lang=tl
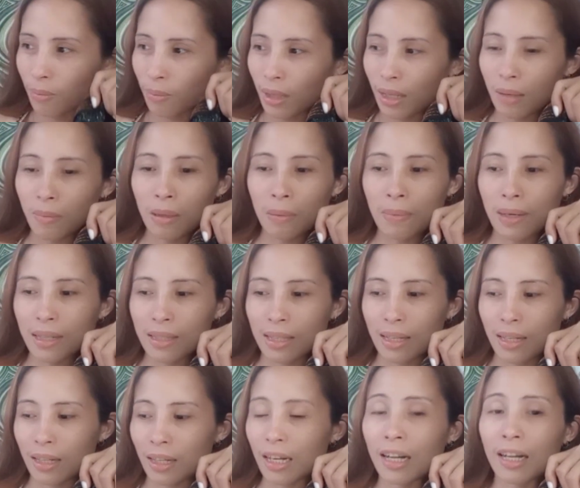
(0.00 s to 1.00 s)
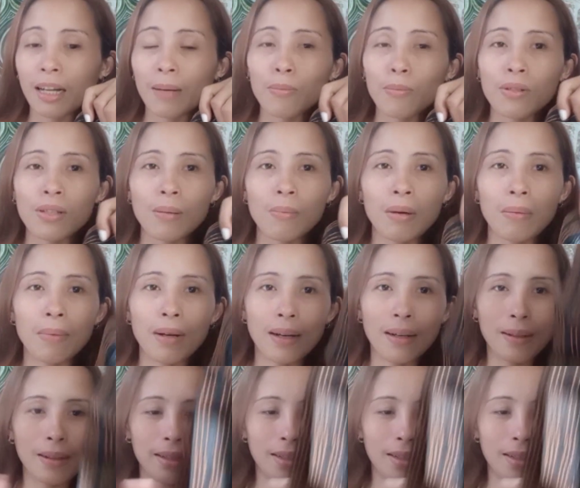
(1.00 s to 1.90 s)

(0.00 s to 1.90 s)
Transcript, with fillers: Baka mabasag. Ilagay mo sa baba.